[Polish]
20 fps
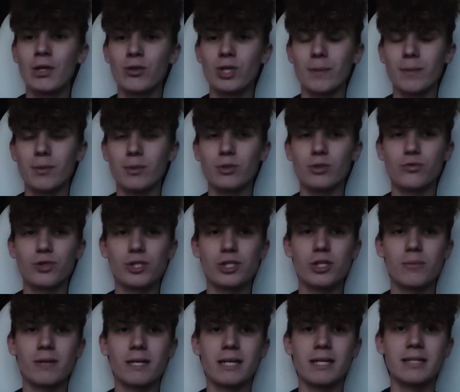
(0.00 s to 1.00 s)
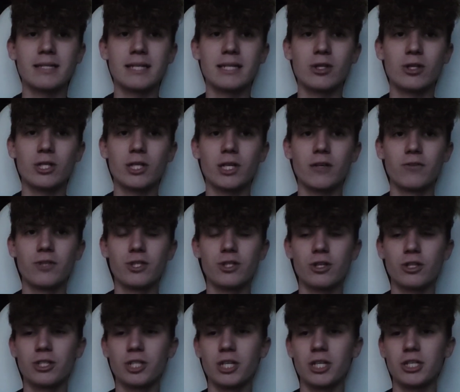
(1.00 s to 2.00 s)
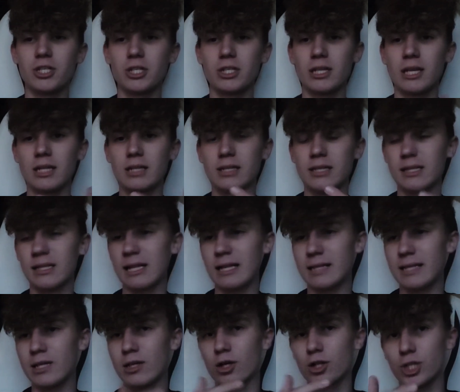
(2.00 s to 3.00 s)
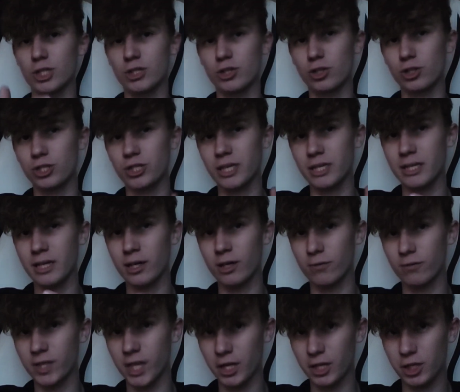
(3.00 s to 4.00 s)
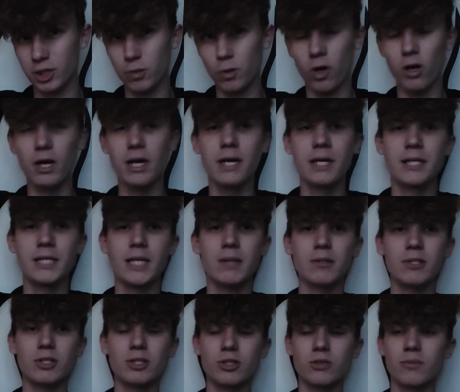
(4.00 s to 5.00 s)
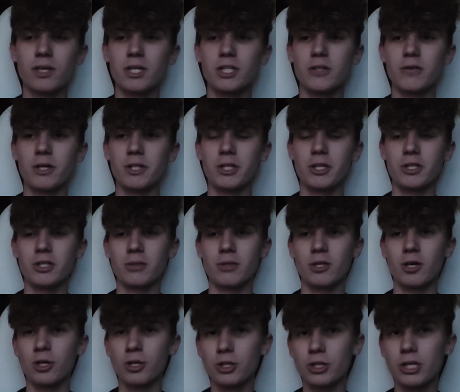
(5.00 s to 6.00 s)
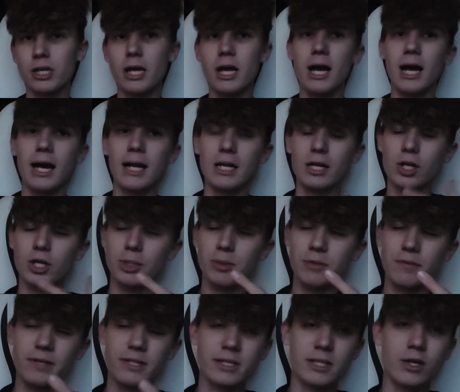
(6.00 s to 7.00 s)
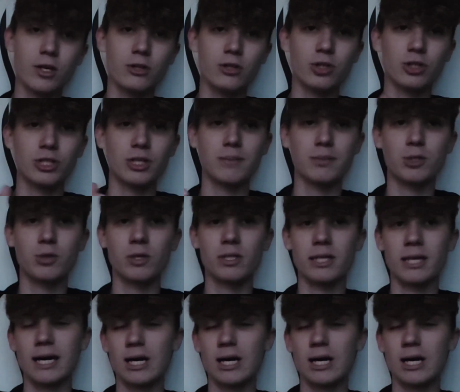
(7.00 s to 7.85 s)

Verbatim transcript: Tutaj po prostu wszystko ma ręce i nogi i wszystko dzieje się dla, dlatego, że coś się innego wydarzyło. Nie wiem, czy zrozumieliście właśnie o co mi chodzi, ale chodzi mi więcej o to, że na przykład